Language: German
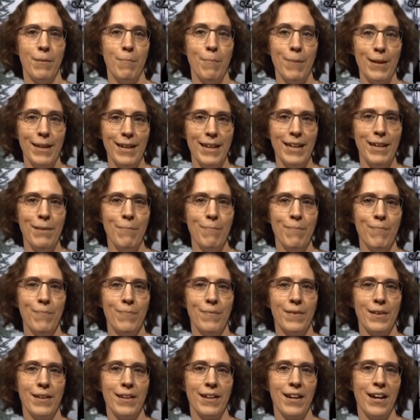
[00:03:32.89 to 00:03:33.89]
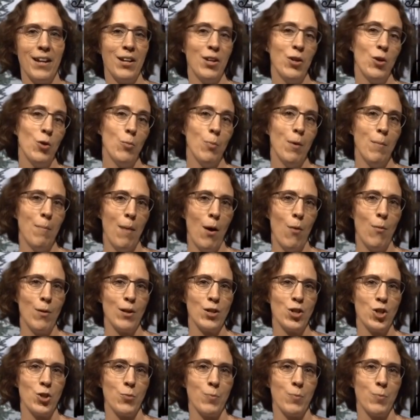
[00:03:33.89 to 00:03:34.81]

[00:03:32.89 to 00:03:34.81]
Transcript: Mit ihm kann ich über Mauern